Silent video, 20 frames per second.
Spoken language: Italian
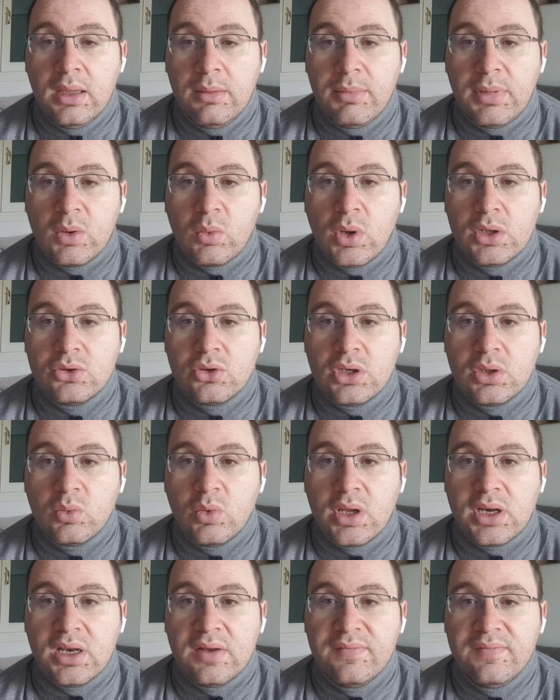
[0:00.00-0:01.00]
Per quanto
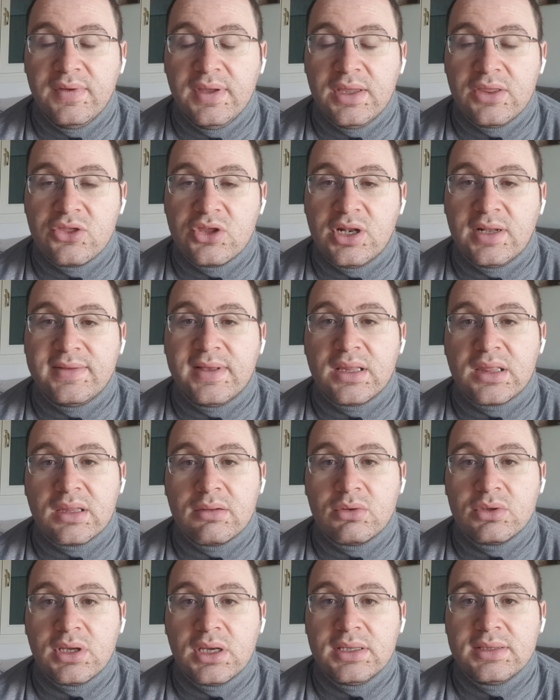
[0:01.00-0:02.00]
riguarda invece la terza
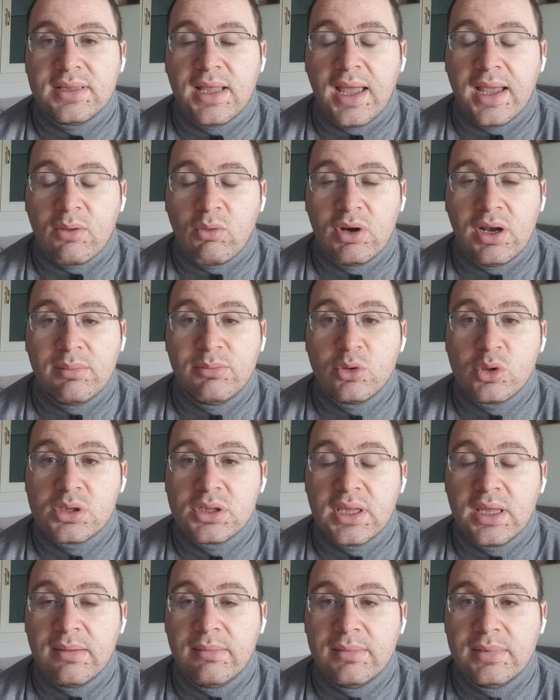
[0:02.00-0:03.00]
modalità è quella più
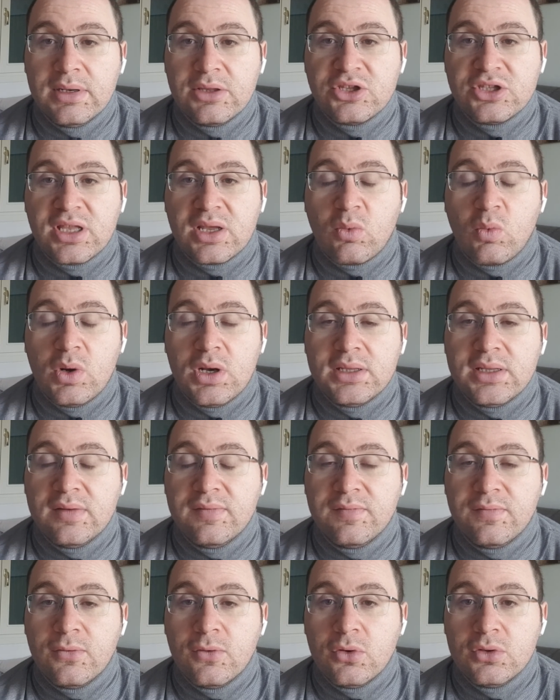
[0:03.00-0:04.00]
semplice ed è quella del
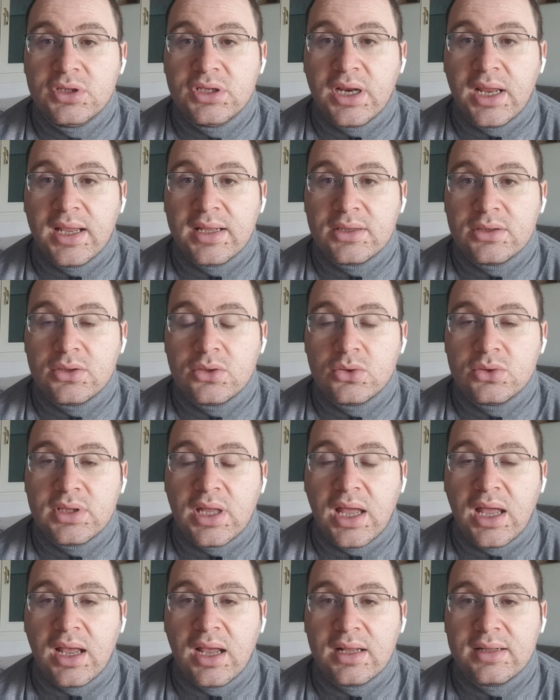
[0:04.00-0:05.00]
volo diretto
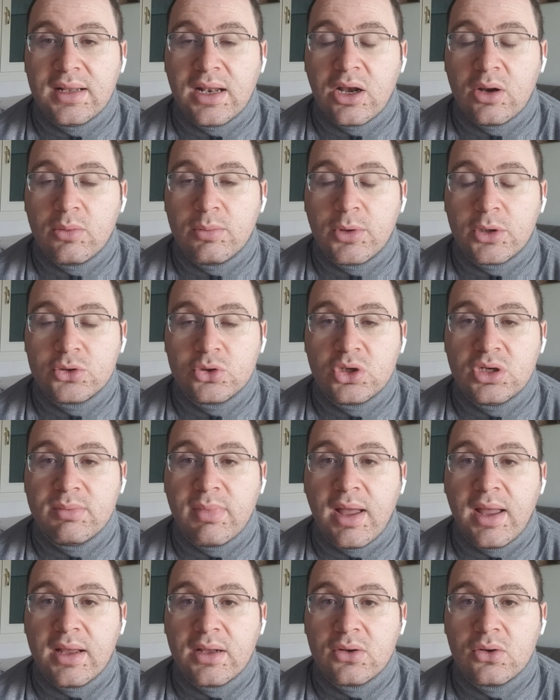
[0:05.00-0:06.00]
da, dall'aeroporto di
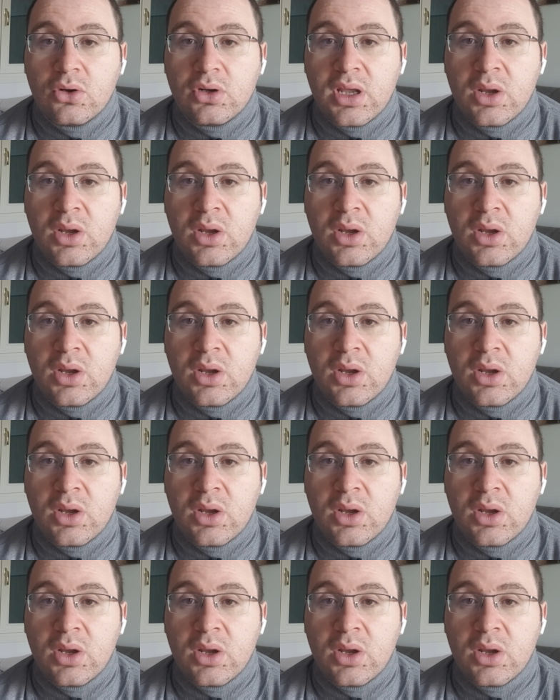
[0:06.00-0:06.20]
Bangkok.